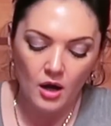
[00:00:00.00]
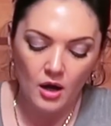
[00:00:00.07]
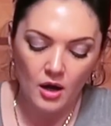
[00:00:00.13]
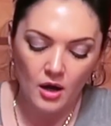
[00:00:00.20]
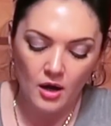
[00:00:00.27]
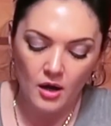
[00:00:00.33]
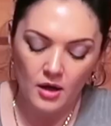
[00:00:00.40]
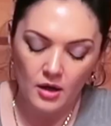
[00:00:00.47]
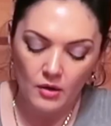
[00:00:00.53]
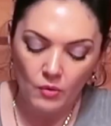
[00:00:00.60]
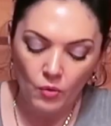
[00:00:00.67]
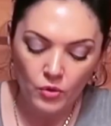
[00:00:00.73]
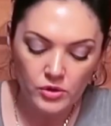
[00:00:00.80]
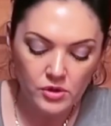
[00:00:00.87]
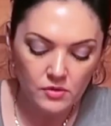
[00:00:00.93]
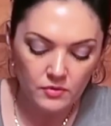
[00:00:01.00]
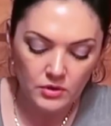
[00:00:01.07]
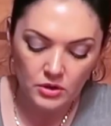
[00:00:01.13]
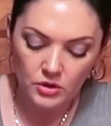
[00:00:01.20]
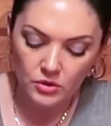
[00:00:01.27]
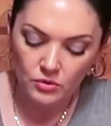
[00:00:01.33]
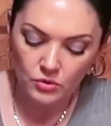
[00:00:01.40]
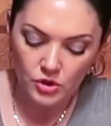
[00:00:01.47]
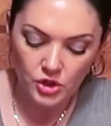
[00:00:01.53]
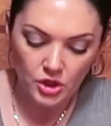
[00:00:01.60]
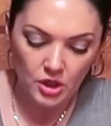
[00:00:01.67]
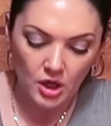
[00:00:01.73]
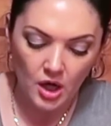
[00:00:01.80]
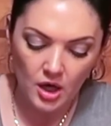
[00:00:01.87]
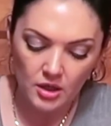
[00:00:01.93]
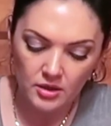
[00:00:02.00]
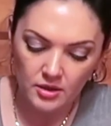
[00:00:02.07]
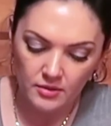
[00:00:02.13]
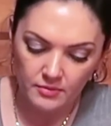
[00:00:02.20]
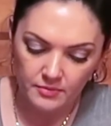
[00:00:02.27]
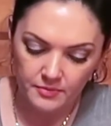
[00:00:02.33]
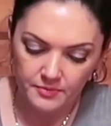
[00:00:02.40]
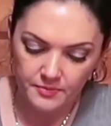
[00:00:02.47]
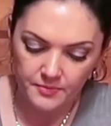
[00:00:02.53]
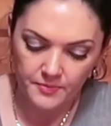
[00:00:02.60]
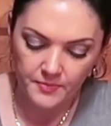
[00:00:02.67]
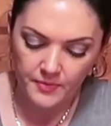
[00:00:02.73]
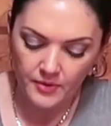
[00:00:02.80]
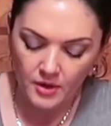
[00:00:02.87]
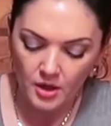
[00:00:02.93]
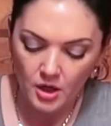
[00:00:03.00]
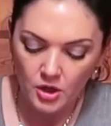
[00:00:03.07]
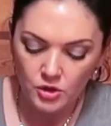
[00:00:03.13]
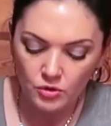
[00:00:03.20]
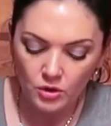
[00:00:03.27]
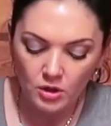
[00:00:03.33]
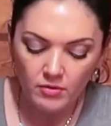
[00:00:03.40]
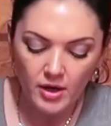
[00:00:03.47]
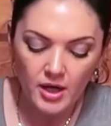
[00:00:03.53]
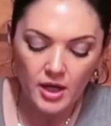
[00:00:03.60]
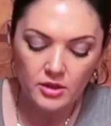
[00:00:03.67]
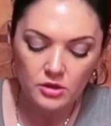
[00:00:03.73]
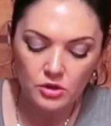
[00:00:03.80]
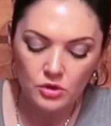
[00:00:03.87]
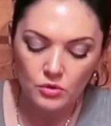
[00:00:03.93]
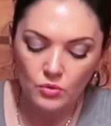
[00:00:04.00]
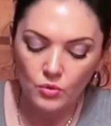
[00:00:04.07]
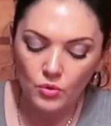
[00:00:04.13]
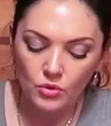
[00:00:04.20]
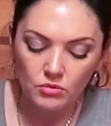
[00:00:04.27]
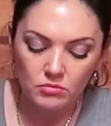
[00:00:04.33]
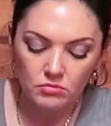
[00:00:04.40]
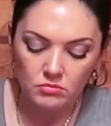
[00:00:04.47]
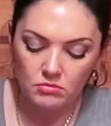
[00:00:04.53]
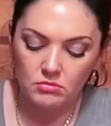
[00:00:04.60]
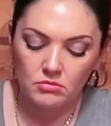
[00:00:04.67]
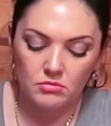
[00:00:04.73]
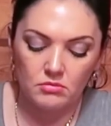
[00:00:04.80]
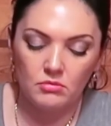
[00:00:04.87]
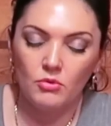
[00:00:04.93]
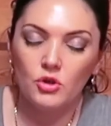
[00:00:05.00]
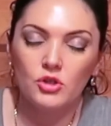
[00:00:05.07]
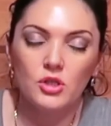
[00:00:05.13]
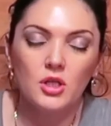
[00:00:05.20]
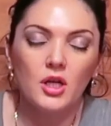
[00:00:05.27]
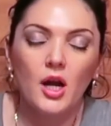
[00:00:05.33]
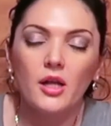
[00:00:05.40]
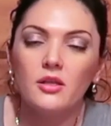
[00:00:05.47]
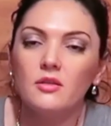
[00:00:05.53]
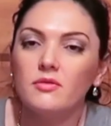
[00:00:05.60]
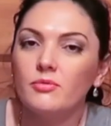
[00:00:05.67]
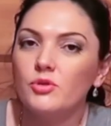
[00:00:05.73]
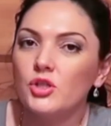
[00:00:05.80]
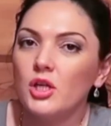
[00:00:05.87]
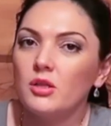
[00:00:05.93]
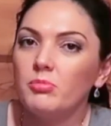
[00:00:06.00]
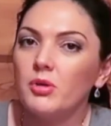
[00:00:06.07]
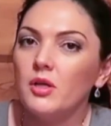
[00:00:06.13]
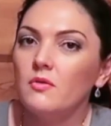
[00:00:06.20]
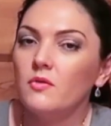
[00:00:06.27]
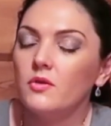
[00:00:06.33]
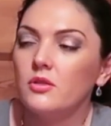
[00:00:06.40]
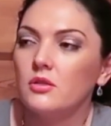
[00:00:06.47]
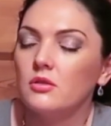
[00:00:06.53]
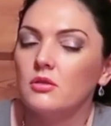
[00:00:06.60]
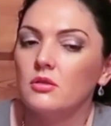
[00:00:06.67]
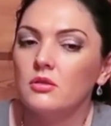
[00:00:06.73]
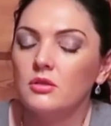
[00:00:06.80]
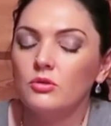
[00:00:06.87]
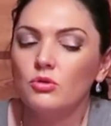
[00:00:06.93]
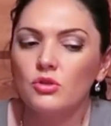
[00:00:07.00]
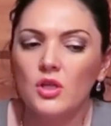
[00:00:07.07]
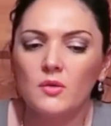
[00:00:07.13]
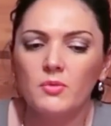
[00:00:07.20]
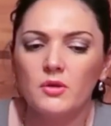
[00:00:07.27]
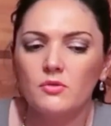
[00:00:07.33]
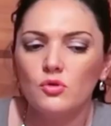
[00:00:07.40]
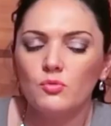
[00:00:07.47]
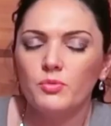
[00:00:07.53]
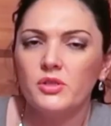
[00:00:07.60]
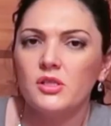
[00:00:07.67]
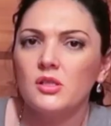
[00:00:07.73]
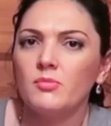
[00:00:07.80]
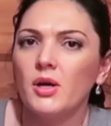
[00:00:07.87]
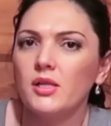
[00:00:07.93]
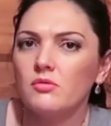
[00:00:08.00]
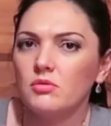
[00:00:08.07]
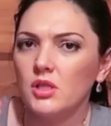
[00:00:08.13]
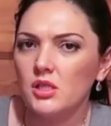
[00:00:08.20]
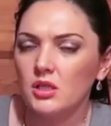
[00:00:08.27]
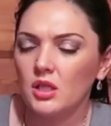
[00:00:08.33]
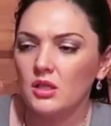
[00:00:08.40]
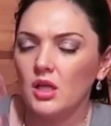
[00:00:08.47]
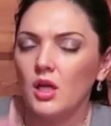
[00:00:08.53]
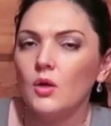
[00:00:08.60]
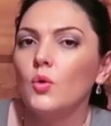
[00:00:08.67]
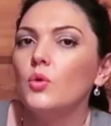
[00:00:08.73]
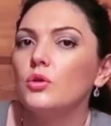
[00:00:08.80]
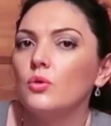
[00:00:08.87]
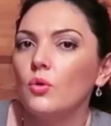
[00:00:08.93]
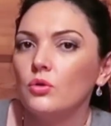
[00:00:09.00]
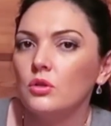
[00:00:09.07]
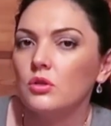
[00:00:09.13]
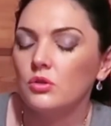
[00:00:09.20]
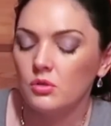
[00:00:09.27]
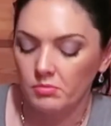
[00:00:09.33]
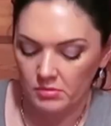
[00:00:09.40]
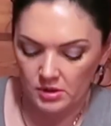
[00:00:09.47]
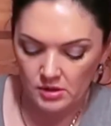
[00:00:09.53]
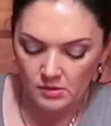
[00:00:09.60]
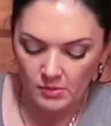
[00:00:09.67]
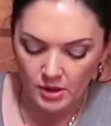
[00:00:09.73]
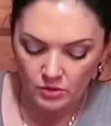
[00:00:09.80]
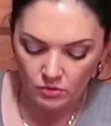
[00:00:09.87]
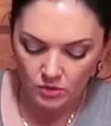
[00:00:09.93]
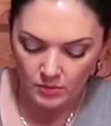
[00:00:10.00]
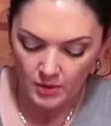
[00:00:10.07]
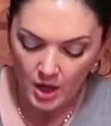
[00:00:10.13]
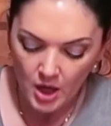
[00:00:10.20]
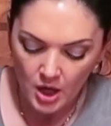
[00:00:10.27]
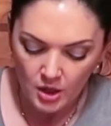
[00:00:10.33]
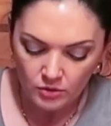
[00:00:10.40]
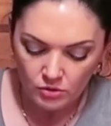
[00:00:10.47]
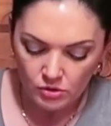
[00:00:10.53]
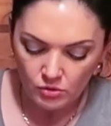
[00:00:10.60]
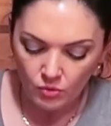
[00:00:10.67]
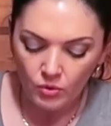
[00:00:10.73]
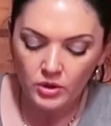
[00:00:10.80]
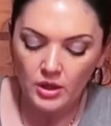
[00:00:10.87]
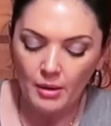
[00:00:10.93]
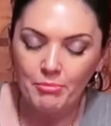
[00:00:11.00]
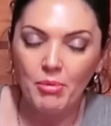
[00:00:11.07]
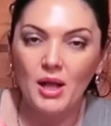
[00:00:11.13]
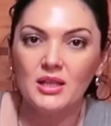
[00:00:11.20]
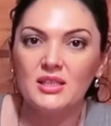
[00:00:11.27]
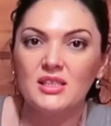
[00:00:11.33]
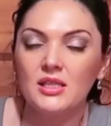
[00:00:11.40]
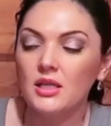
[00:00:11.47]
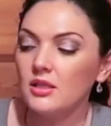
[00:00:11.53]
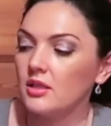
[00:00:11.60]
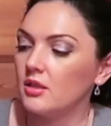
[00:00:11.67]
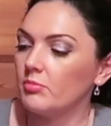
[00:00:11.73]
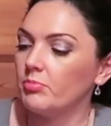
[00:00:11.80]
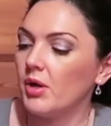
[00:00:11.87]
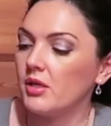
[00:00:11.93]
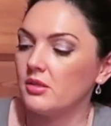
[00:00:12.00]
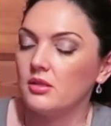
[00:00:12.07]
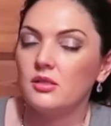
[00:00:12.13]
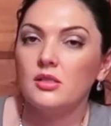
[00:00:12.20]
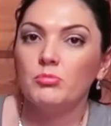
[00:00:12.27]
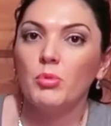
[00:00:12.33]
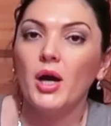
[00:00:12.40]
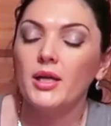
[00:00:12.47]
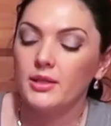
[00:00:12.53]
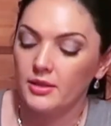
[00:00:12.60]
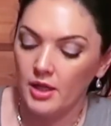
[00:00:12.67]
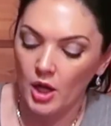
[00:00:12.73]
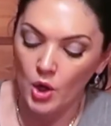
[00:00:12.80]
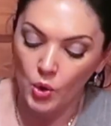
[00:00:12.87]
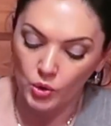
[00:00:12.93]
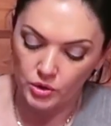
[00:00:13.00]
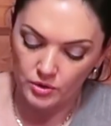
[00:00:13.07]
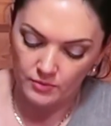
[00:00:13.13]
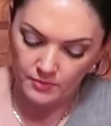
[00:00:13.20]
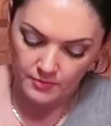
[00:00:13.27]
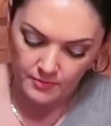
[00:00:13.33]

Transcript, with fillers: А, отзывы на нее шикарные. Что говорят, что можно не ходить вообще отбеливать, э, не то что отбеливать зубы, снимать, вот знаете, как налет ходит к стоматологу. То есть он обалденно, эта паста снимает налет.